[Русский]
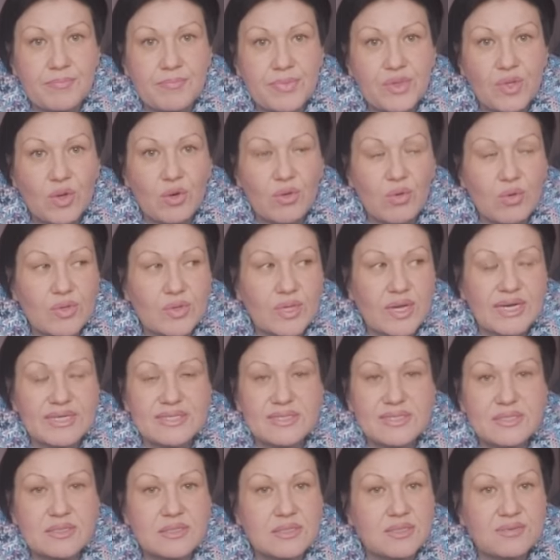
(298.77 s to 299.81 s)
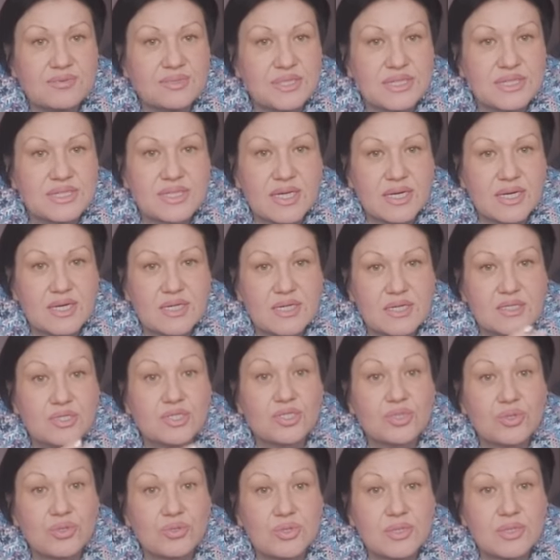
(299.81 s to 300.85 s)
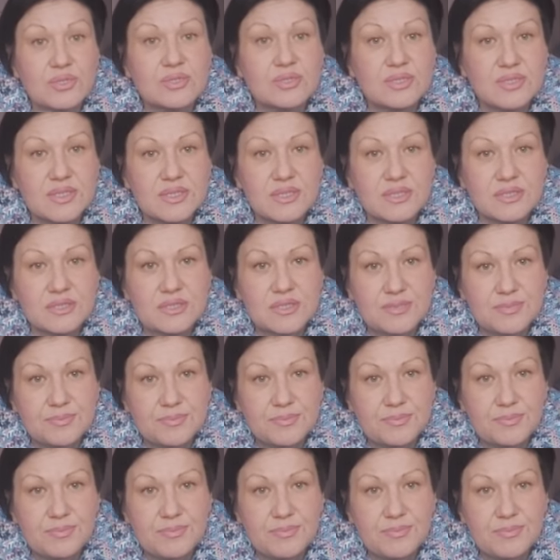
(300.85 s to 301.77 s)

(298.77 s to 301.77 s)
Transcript: Но он один не в состоянии что-то сделать.